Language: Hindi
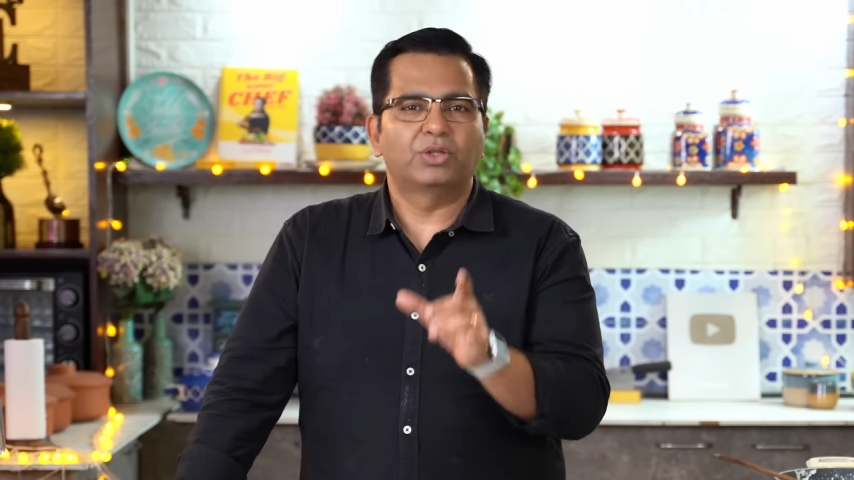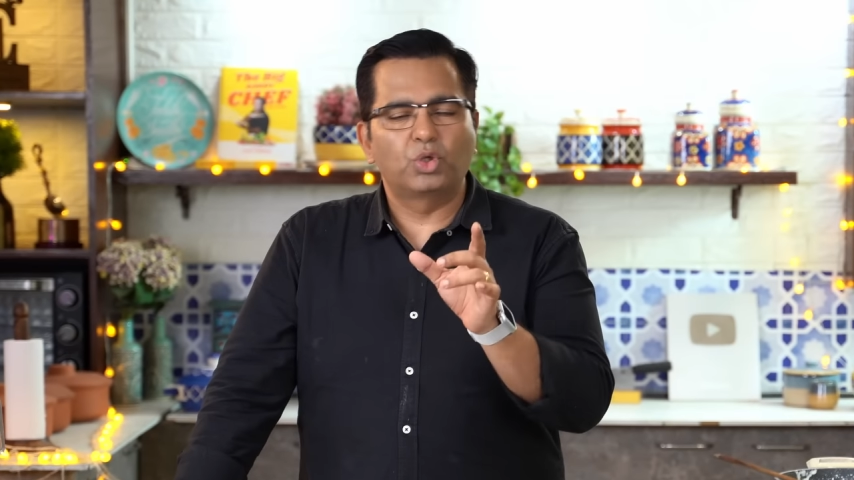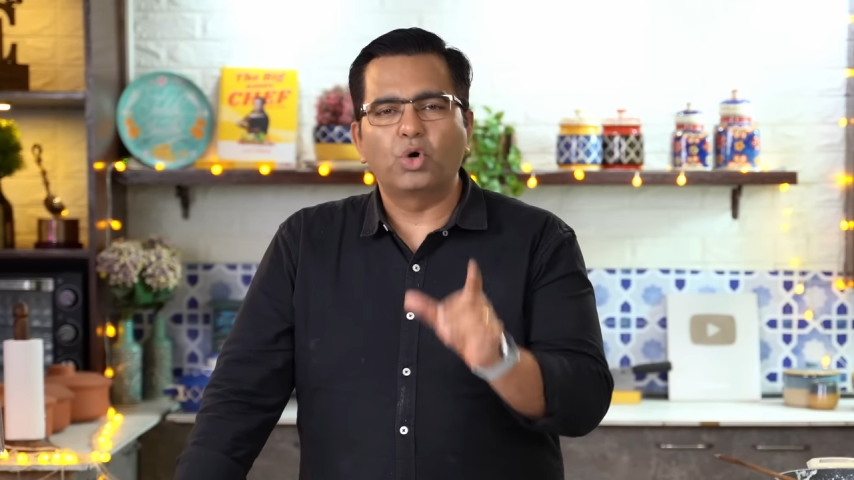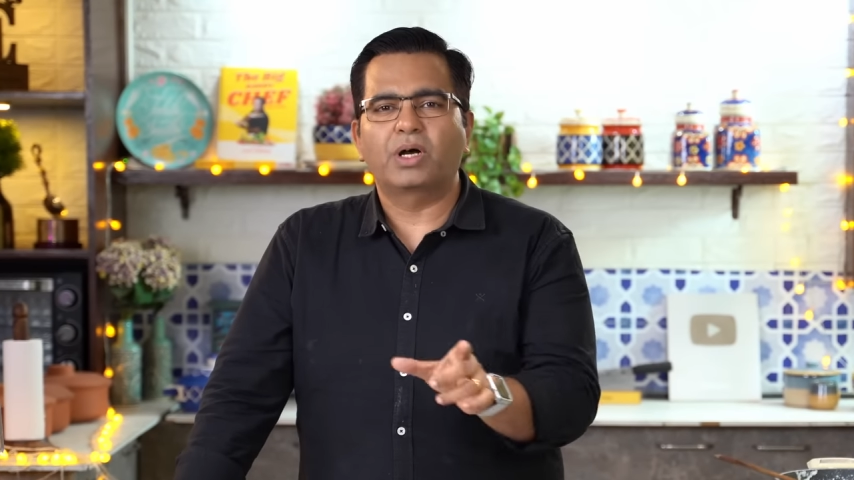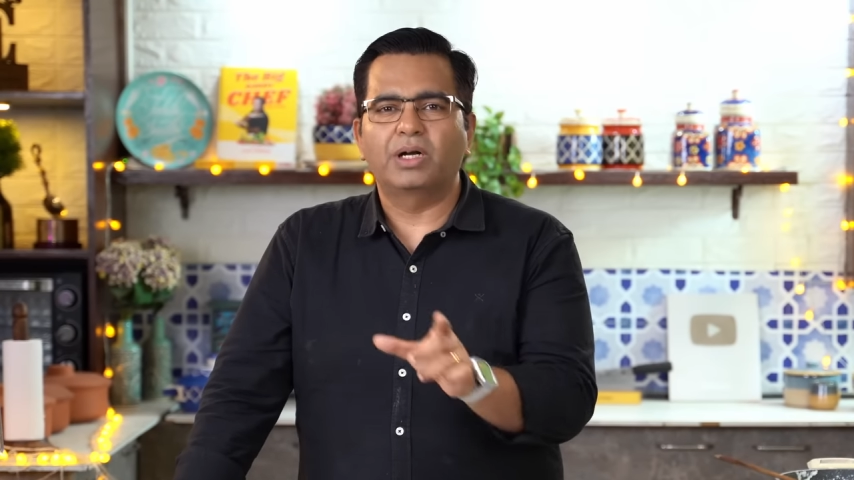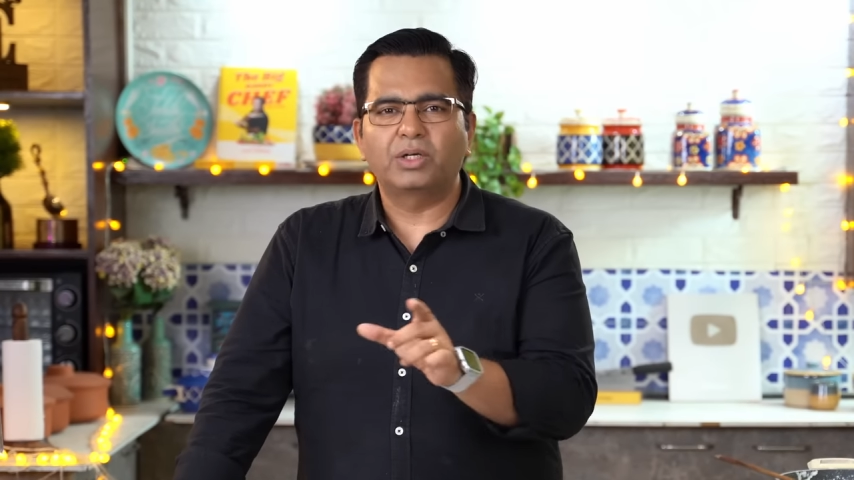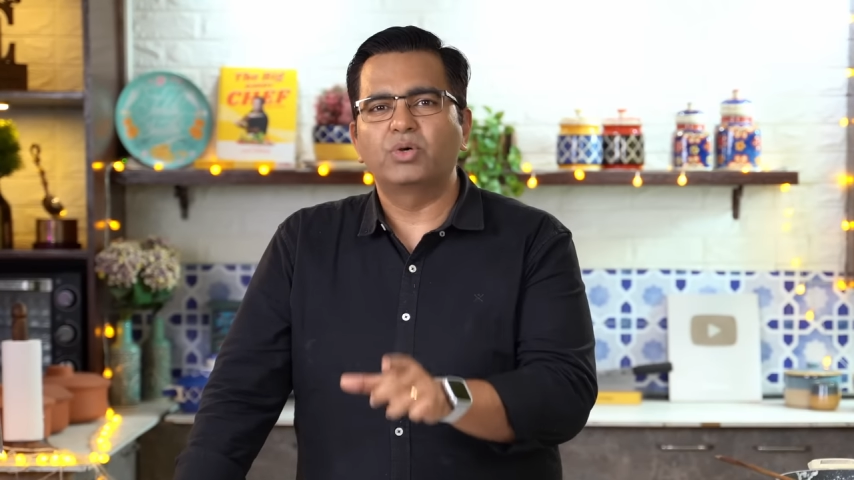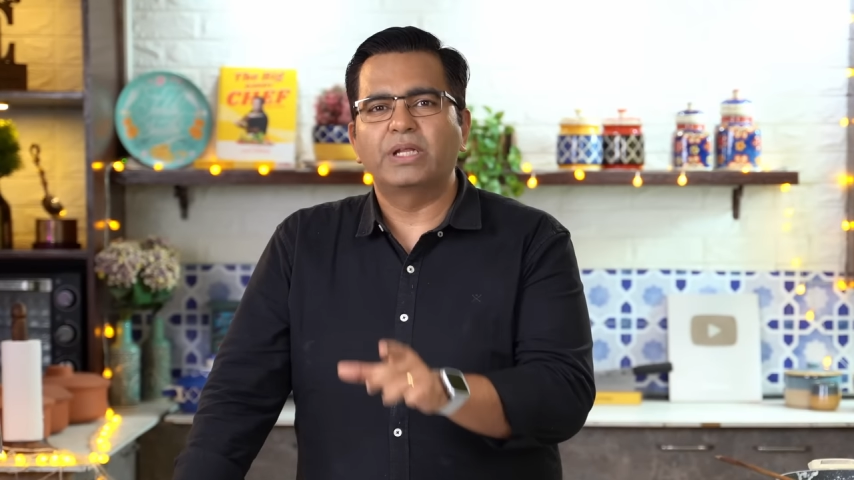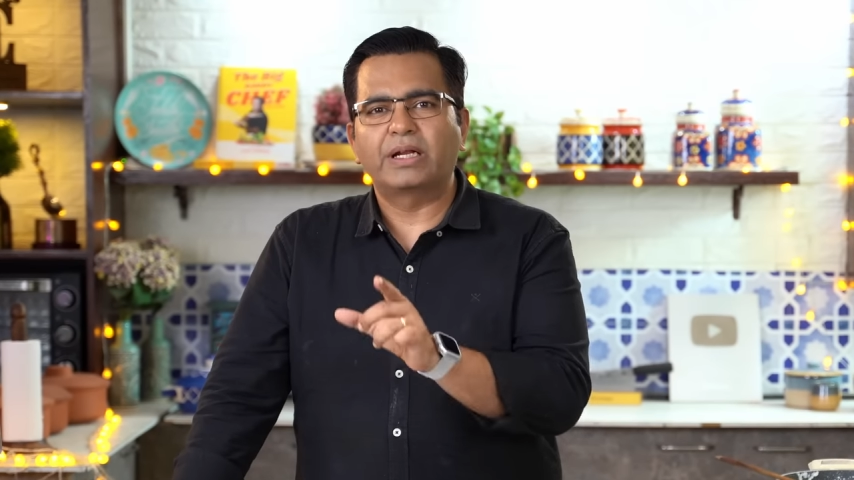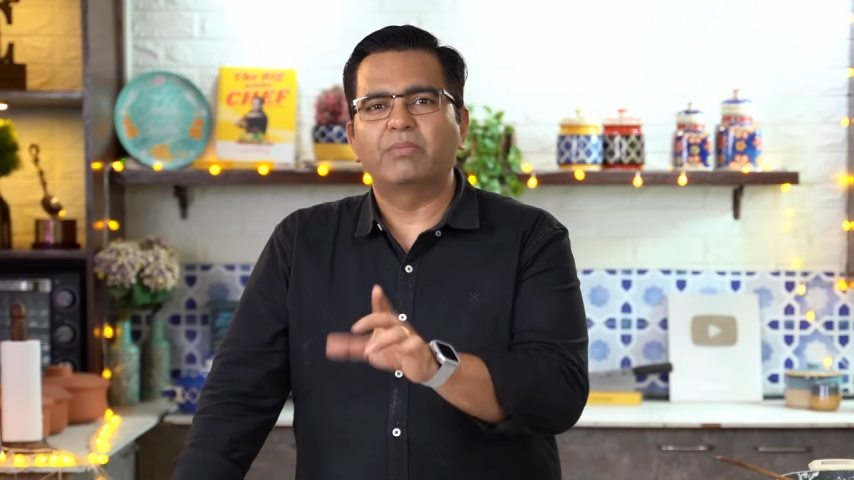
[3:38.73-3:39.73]
दो
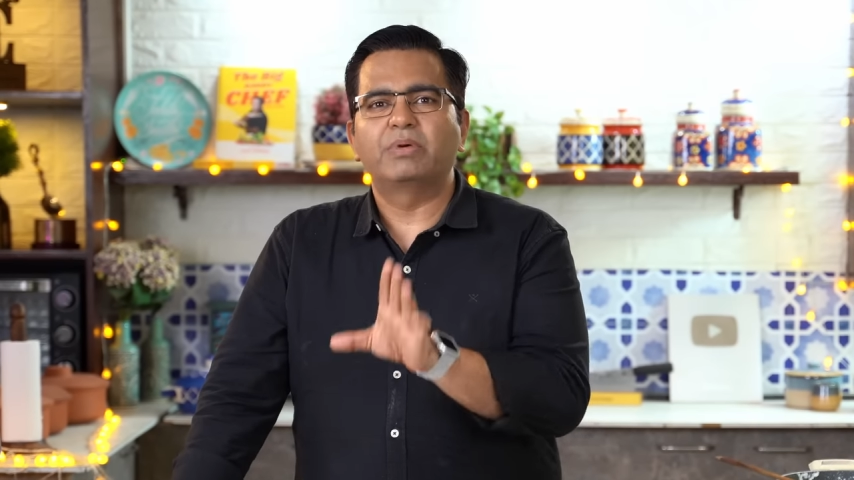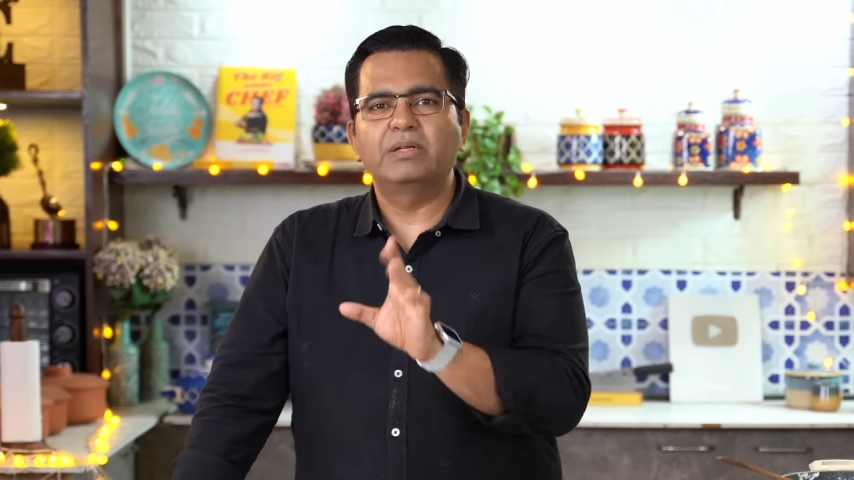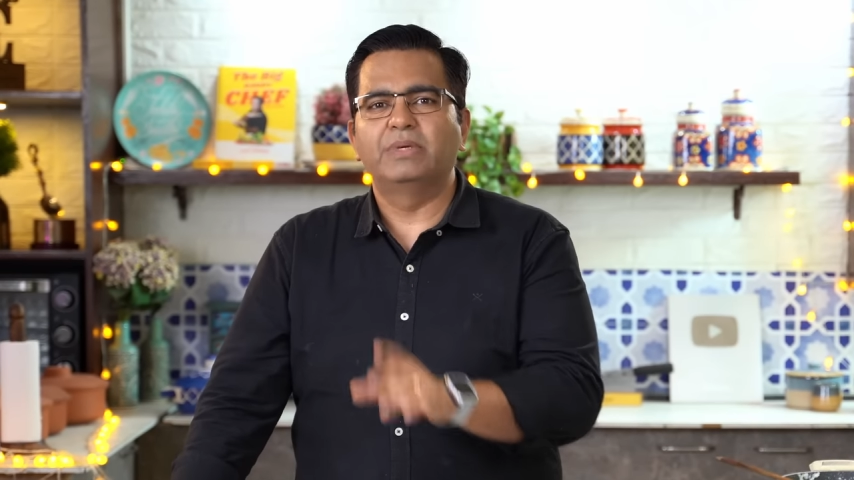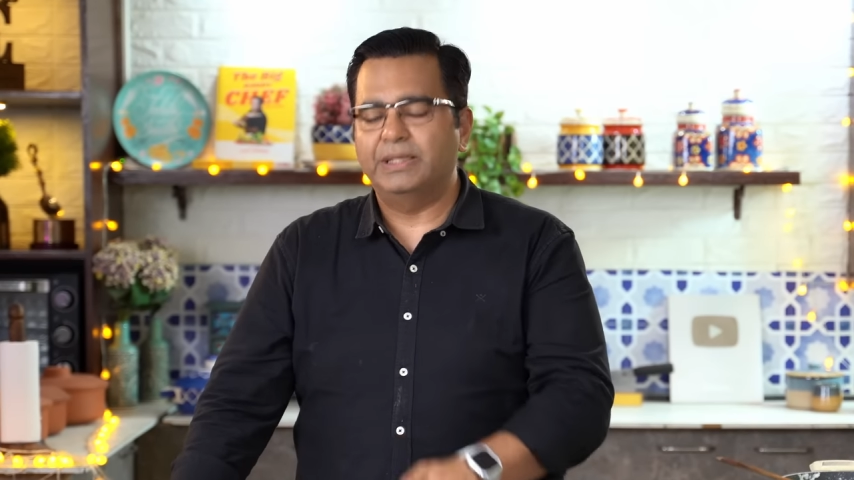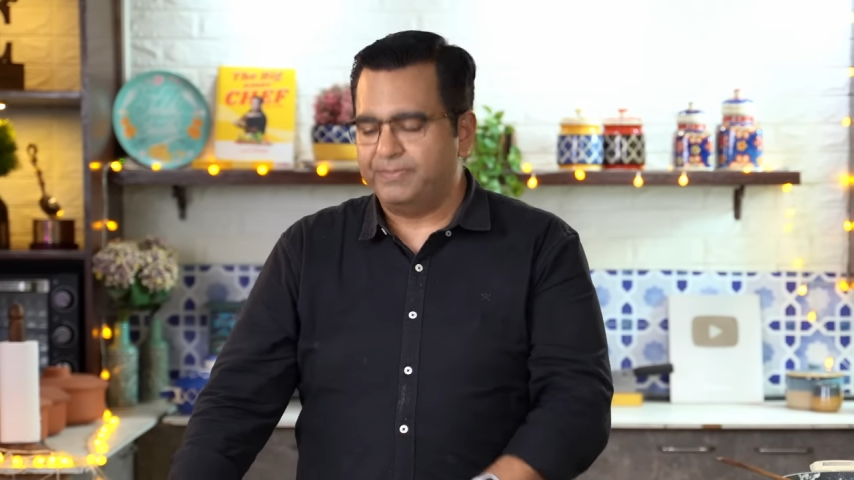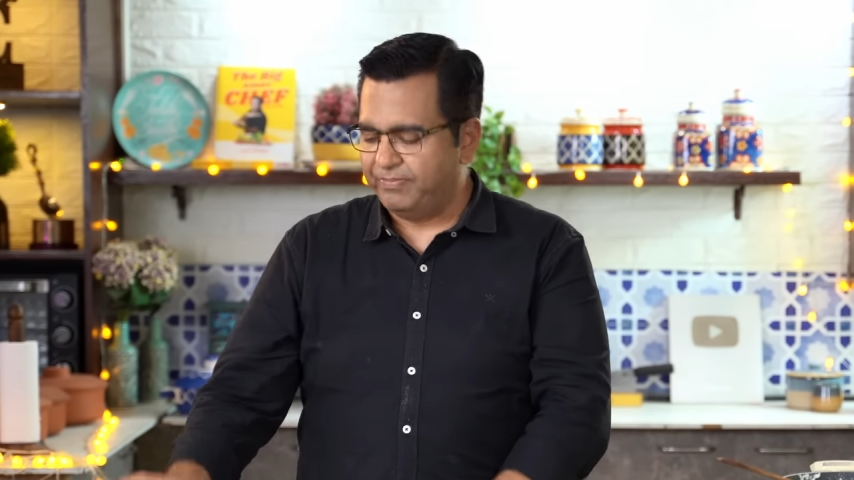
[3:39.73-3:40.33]
कटोरी रबड़ी में